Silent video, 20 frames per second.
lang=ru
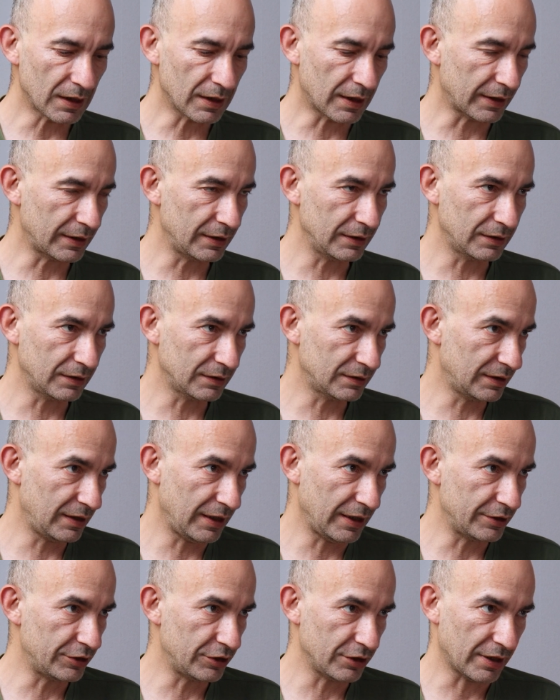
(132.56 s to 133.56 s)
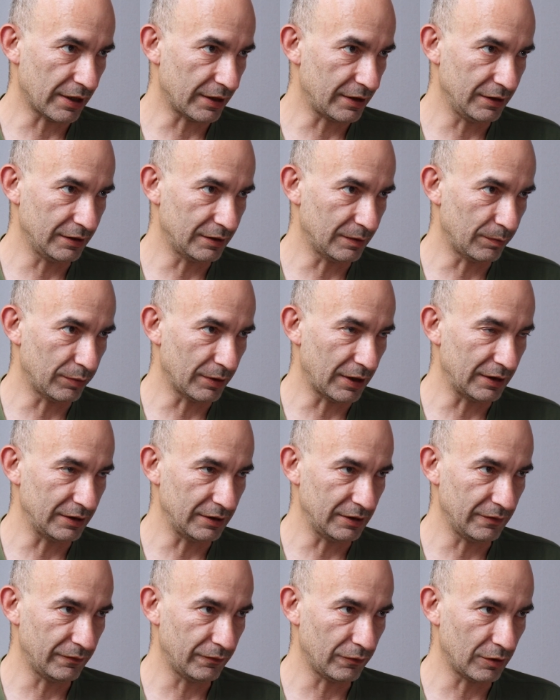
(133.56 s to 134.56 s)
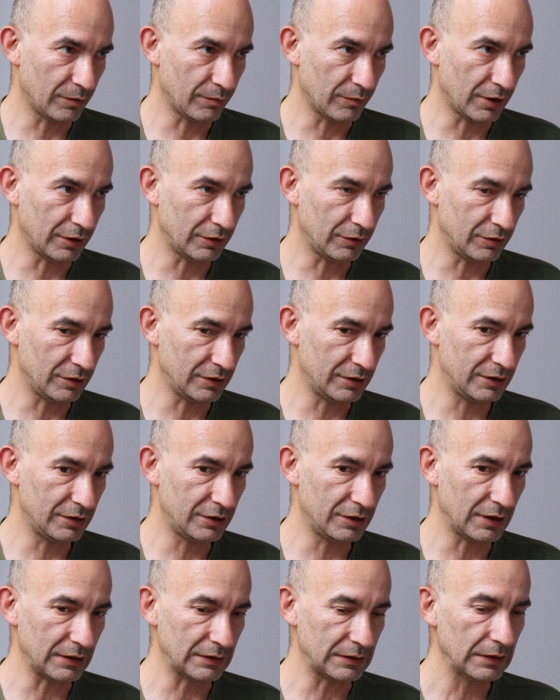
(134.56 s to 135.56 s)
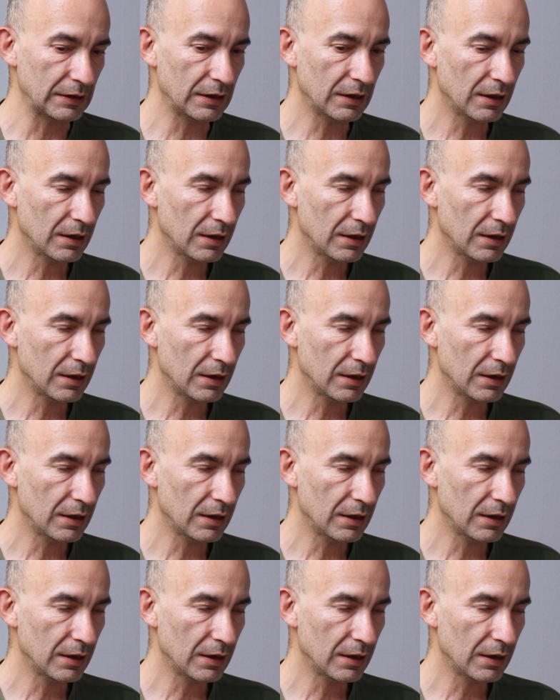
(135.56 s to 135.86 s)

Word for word: какие-то скетчи, какие-то планы реформ, которые сейчас